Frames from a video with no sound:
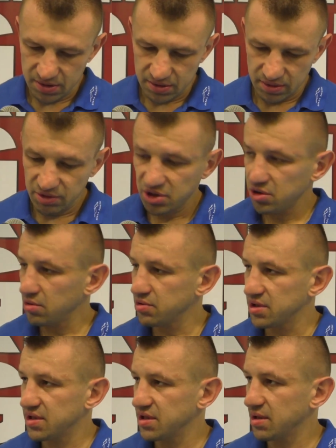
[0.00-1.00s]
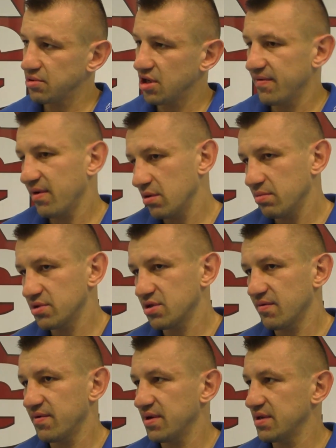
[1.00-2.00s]
ja myślę, że dobrze sędzia przerwał, no bo
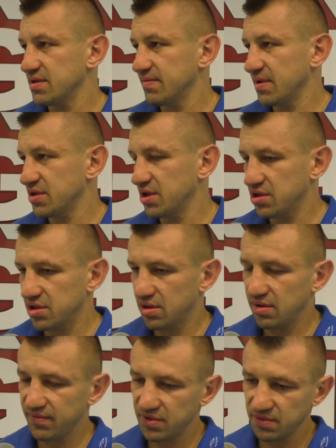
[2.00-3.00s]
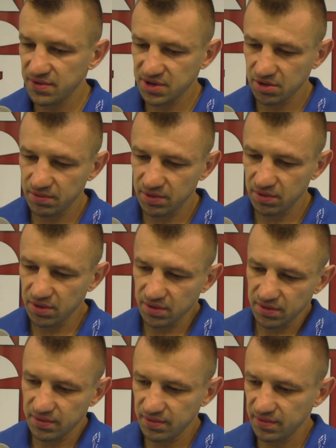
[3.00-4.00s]
zdrowie jest ważniejsze. No, widowisko było,
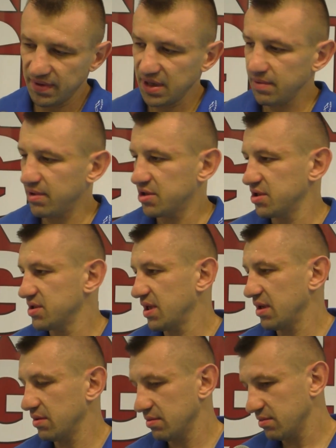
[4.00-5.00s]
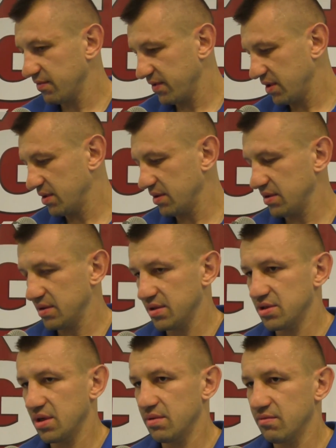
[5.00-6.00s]
walka baczysta, no mówię,
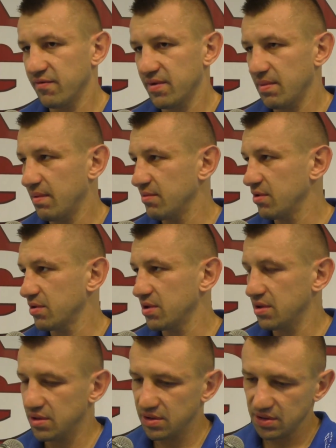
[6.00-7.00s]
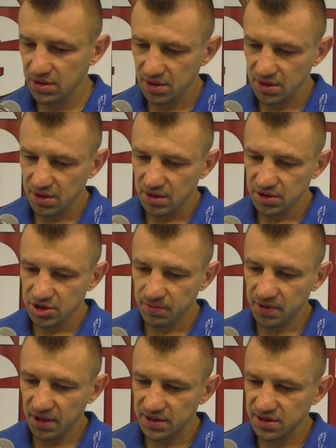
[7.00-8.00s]
jeżeli mówię mam nogi i
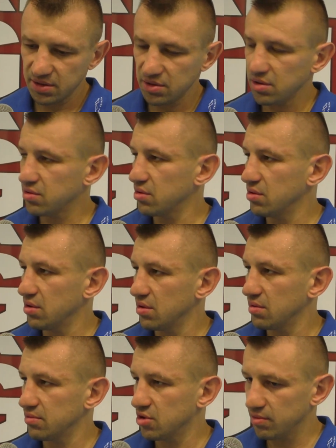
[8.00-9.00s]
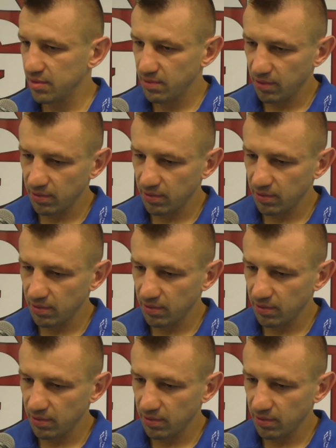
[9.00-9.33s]
szybkie ręce, no to trudno, trudno mnie